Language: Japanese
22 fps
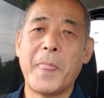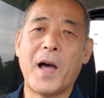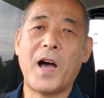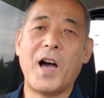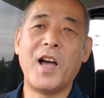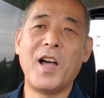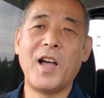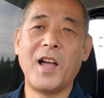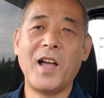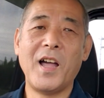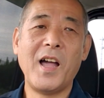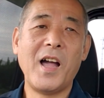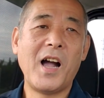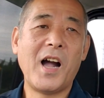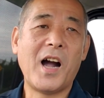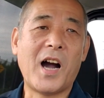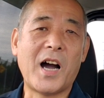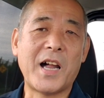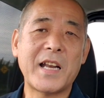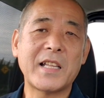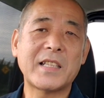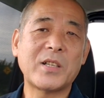あ
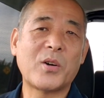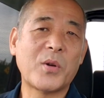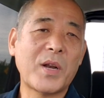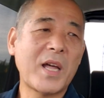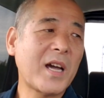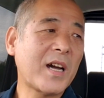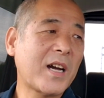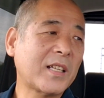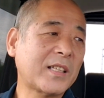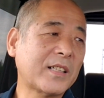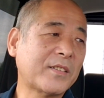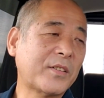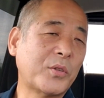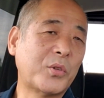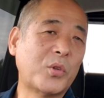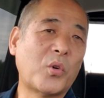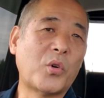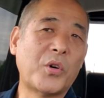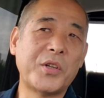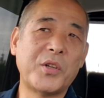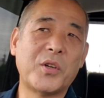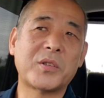あなたおらんかったけど
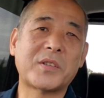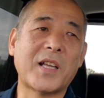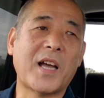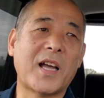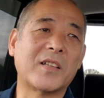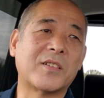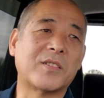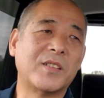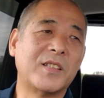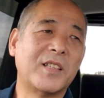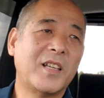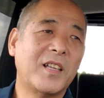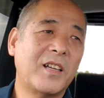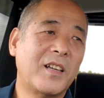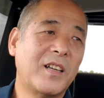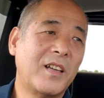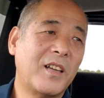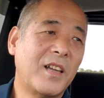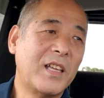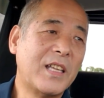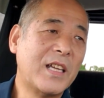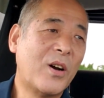どこにおったって、
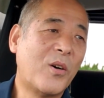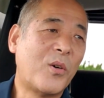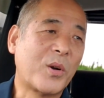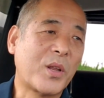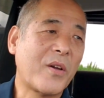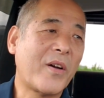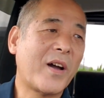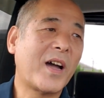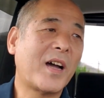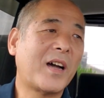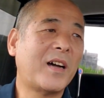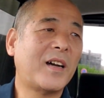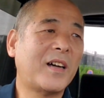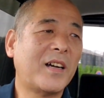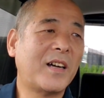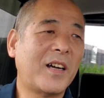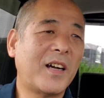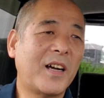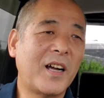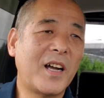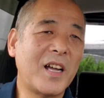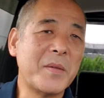いや俺
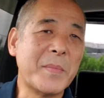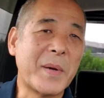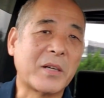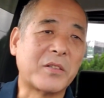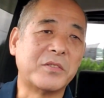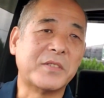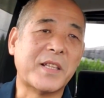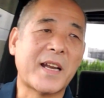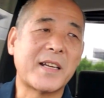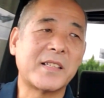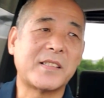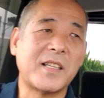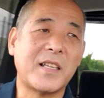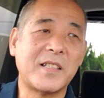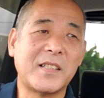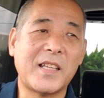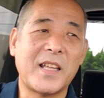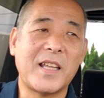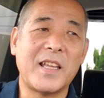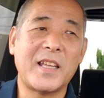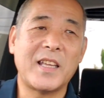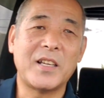は今下り
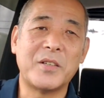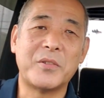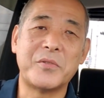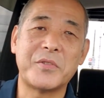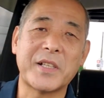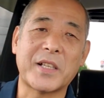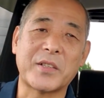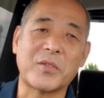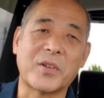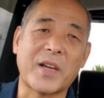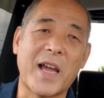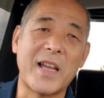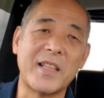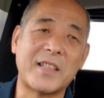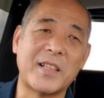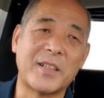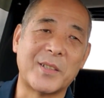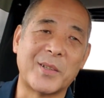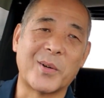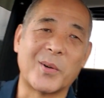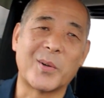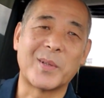線でふるさと帰っ
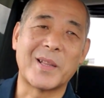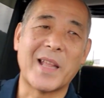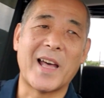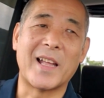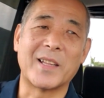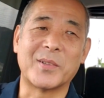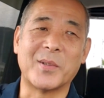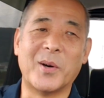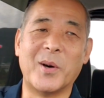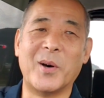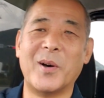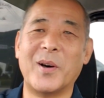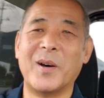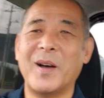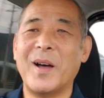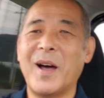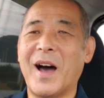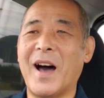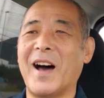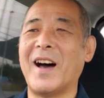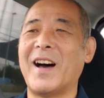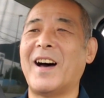てるところだと
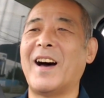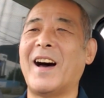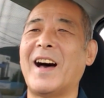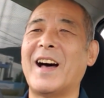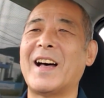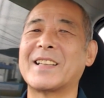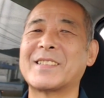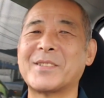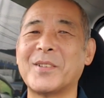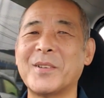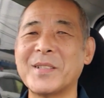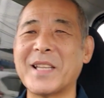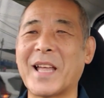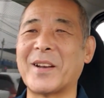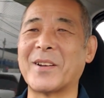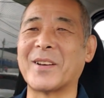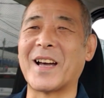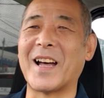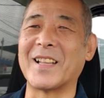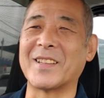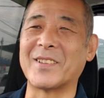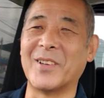ああそうな
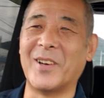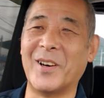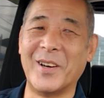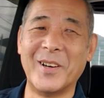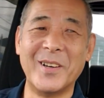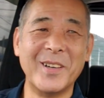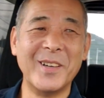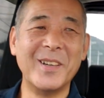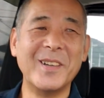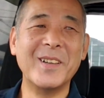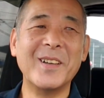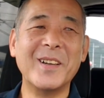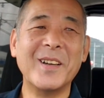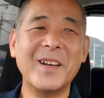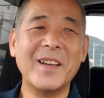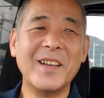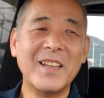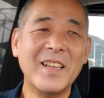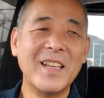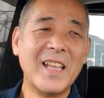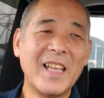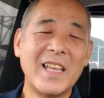のかと
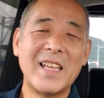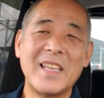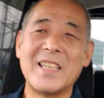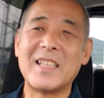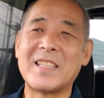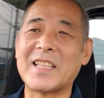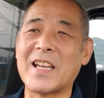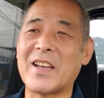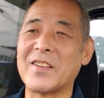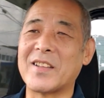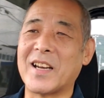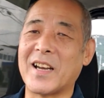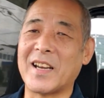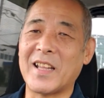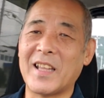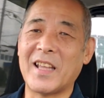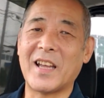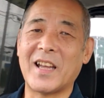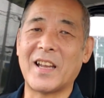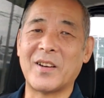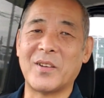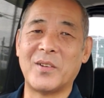いったような
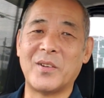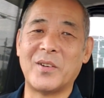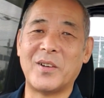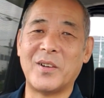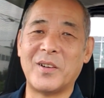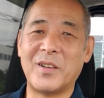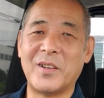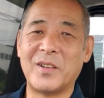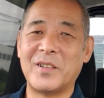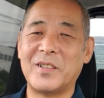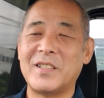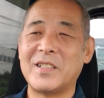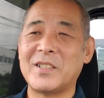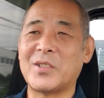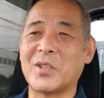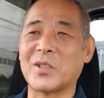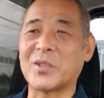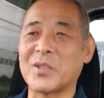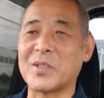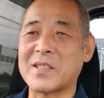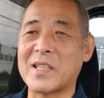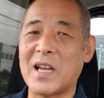ねあの
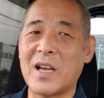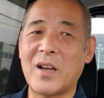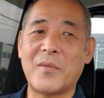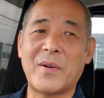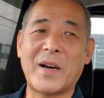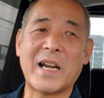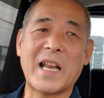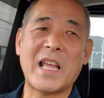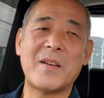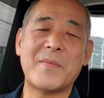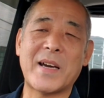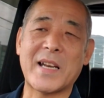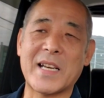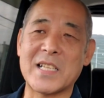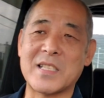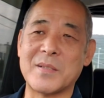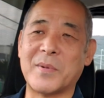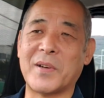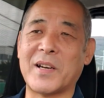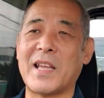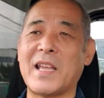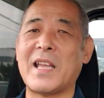ちょっとした笑い
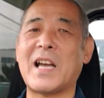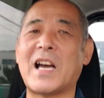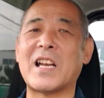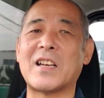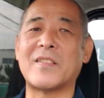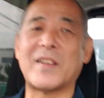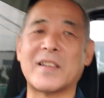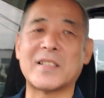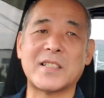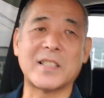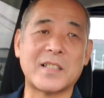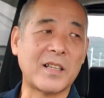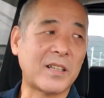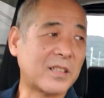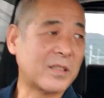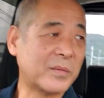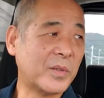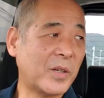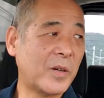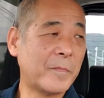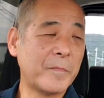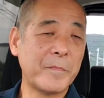話もねありましたけれ
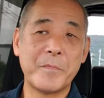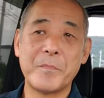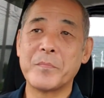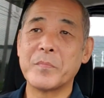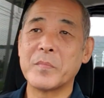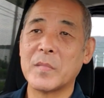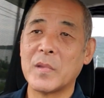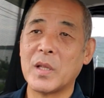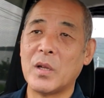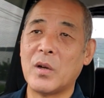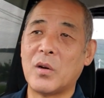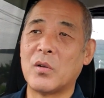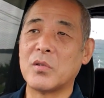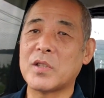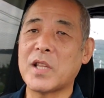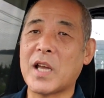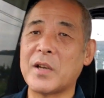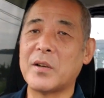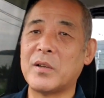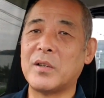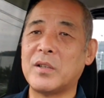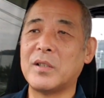ども、本
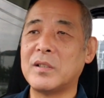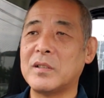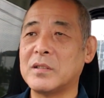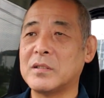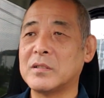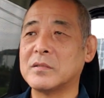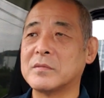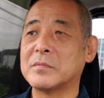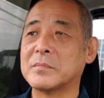当あの